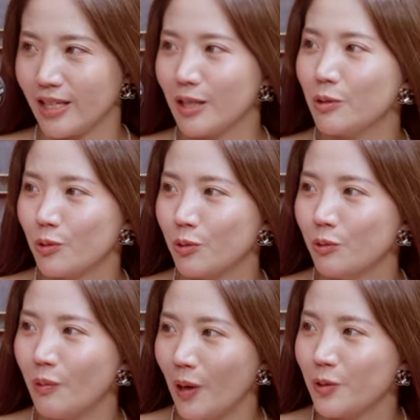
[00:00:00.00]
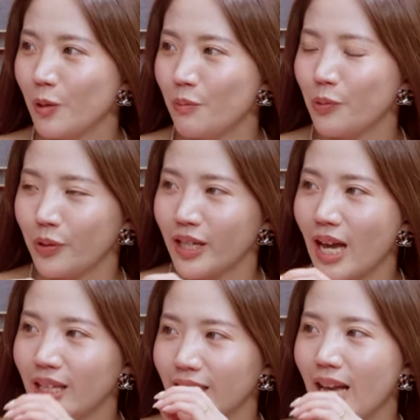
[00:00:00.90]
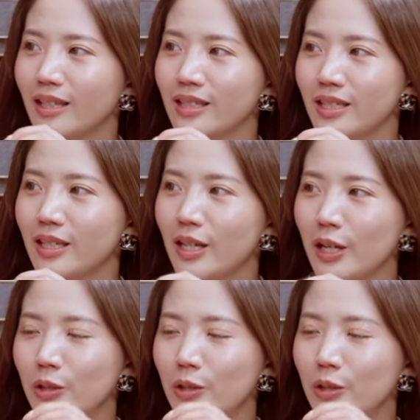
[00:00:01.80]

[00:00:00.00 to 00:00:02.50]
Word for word: 现出完全不一样的样子。